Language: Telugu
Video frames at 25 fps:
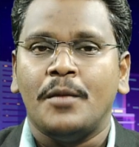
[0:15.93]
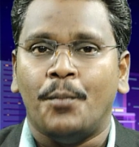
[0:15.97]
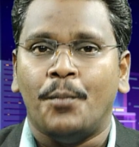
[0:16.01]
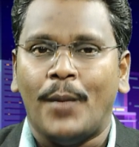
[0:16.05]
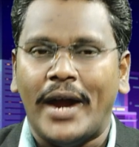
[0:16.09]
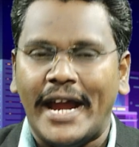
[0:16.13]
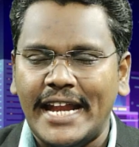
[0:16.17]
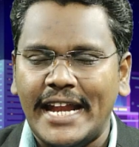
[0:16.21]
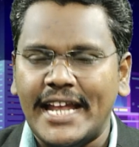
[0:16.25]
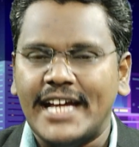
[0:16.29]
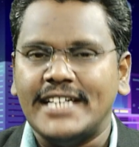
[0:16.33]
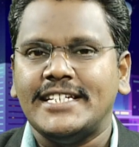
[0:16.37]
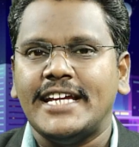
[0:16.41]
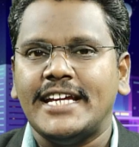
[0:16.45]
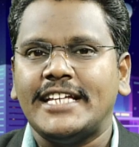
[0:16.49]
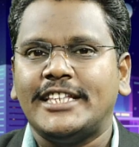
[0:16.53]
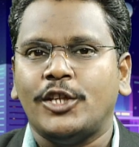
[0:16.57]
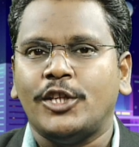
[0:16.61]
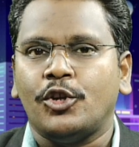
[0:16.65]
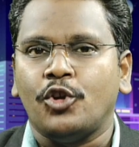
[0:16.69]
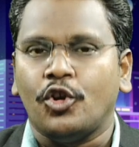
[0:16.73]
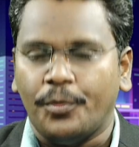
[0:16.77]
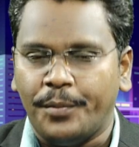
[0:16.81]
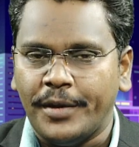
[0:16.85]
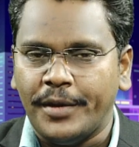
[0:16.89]
మహిళా
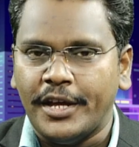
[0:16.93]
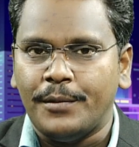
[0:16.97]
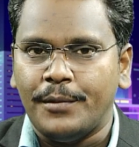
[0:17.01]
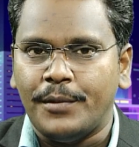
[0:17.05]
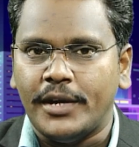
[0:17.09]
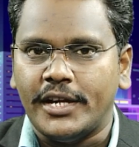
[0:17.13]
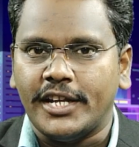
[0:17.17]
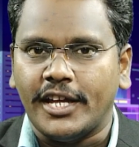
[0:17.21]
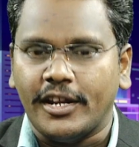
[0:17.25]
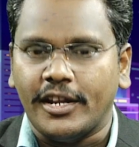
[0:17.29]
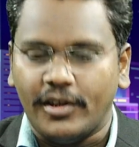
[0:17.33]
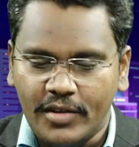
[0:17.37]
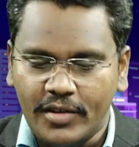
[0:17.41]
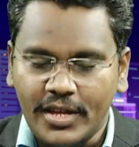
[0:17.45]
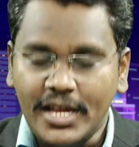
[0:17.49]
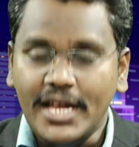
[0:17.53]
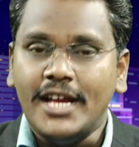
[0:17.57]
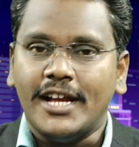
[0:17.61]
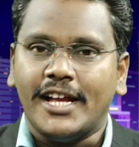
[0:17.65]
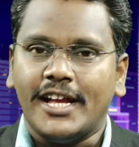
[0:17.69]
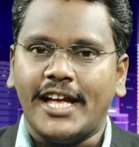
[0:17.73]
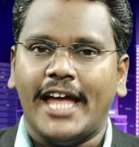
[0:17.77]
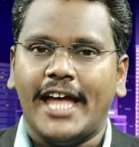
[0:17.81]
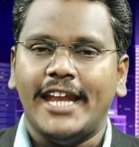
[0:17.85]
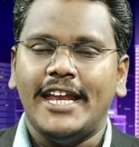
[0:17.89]
శక్తి అని ఒక పేరు పెట్టారు
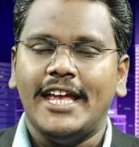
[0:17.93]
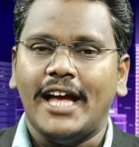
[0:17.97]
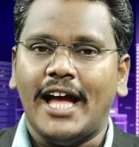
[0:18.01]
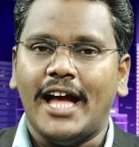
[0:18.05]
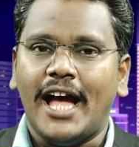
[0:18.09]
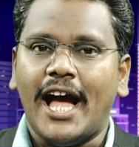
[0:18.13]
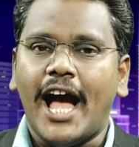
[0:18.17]
కానీ